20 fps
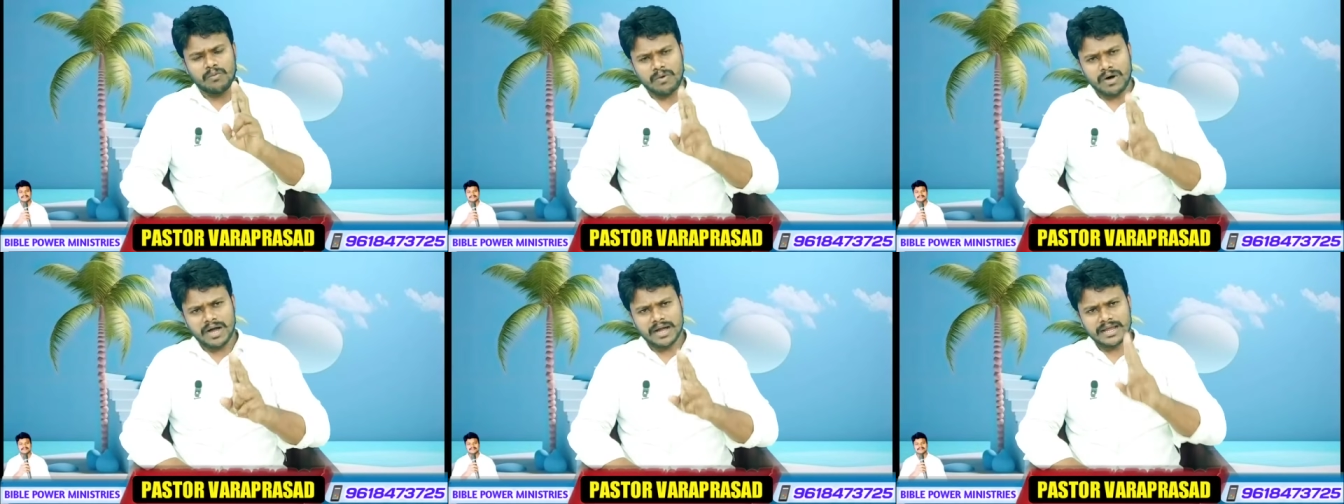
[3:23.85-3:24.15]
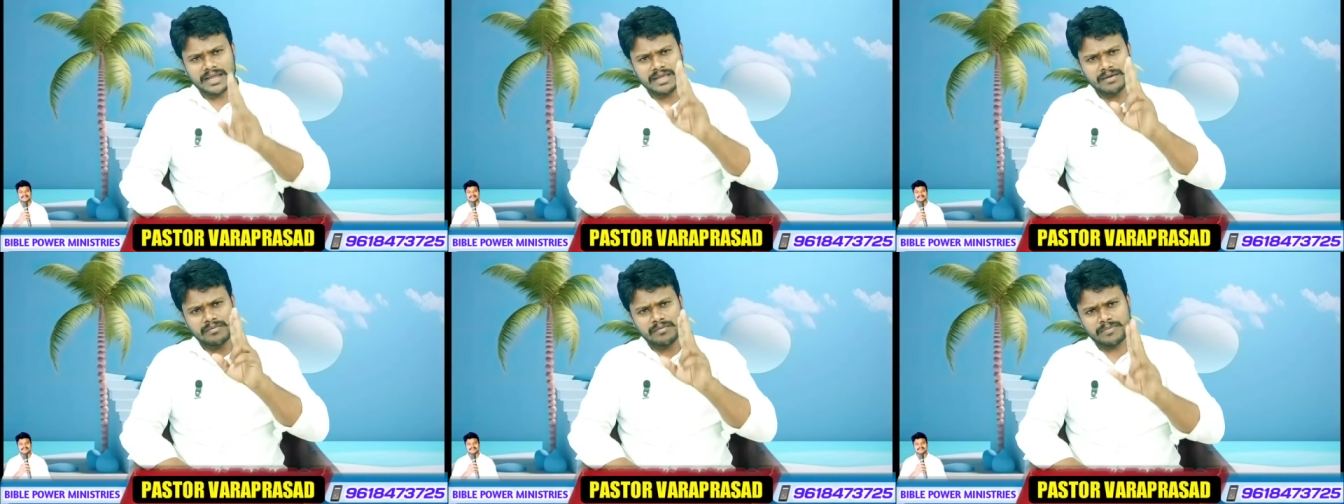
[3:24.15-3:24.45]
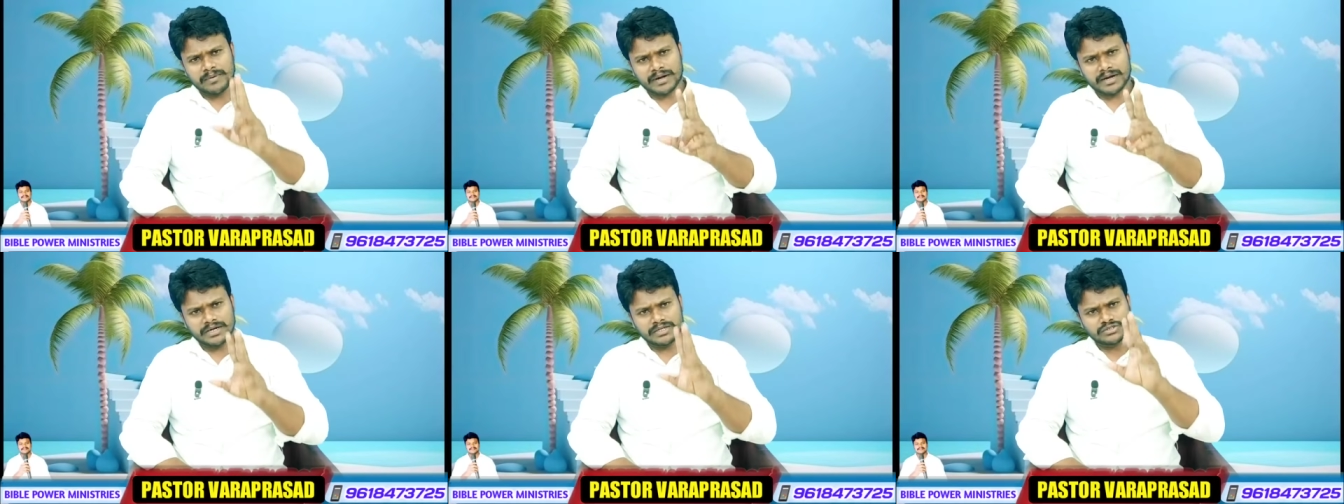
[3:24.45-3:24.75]
వాక్యము
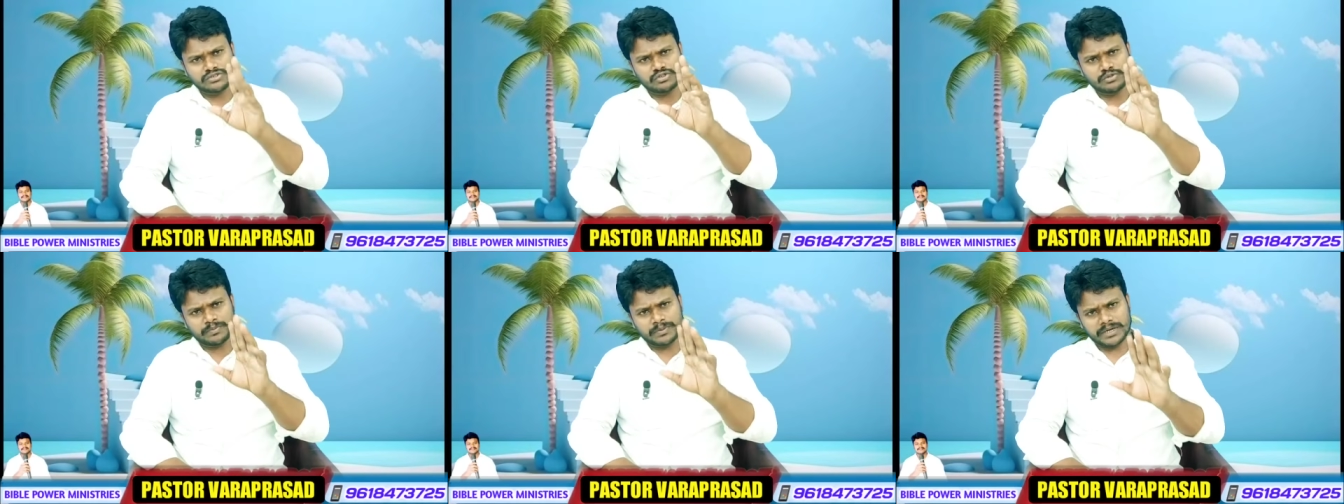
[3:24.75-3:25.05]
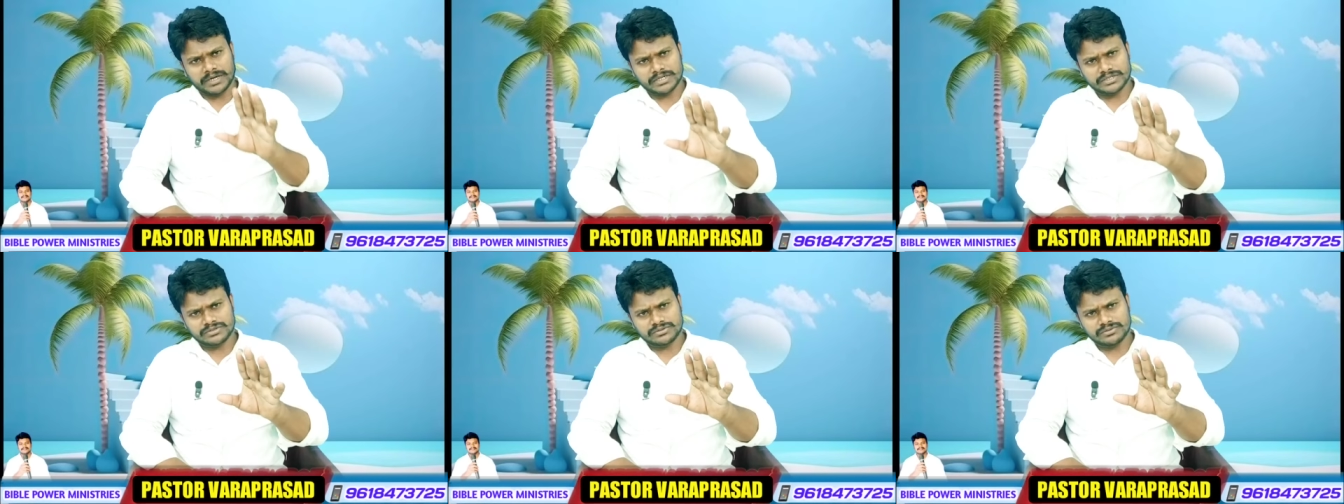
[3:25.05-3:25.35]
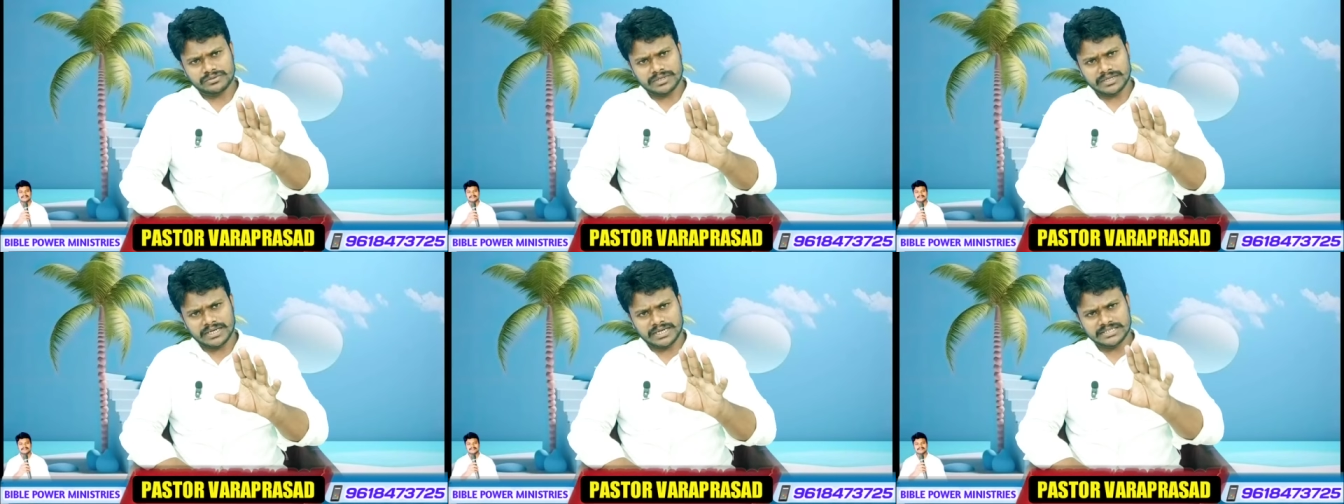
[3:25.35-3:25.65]
ప్రకటిస్తూ
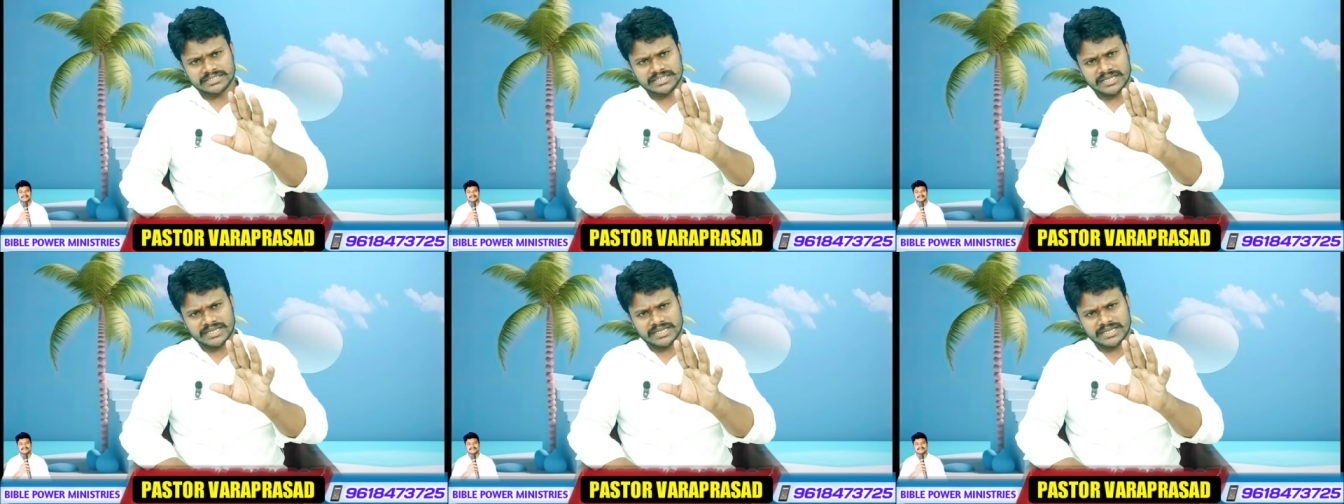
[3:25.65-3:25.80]
ప్రకటిస్తుండగా